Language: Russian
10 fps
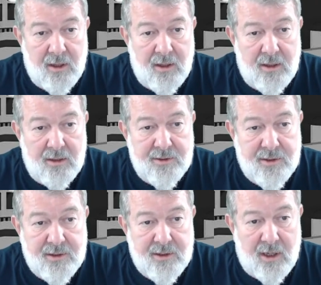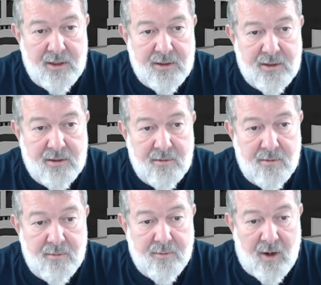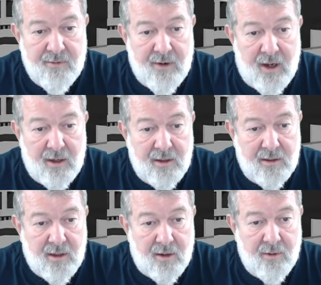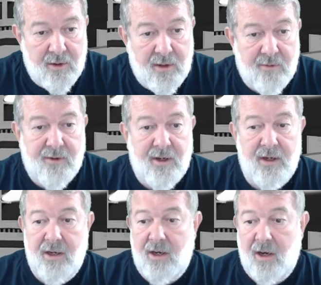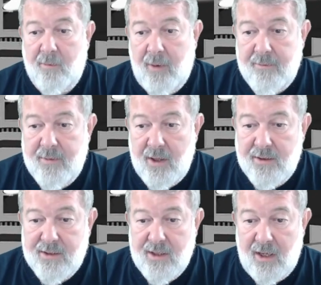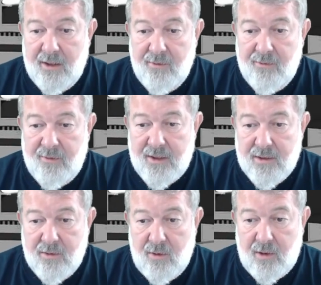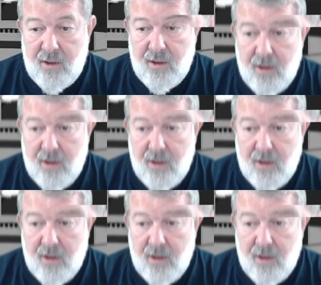э, сейчас повальное такое явление, как побег с Дальнего Востока.